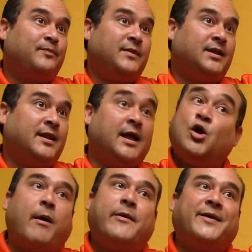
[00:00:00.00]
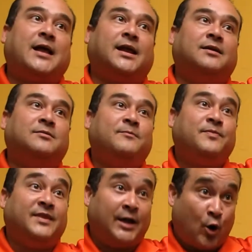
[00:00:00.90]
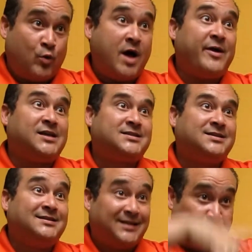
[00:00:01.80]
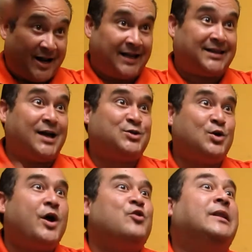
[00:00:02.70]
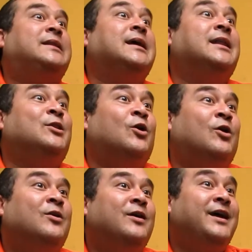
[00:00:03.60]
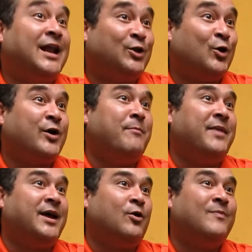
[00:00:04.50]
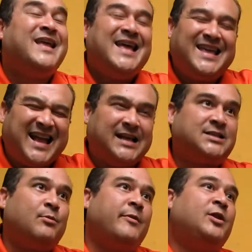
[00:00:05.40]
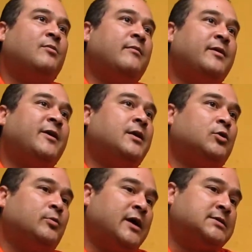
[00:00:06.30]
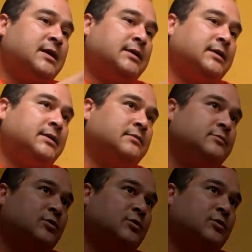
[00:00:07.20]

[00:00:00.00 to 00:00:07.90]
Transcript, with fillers: Le dije, no, mami, espérate. Dilo una vez, dame el cantazo que yo entiendo y el dolor es menos. Y en ese momento mami me dijo, tú vas a ser artista, tú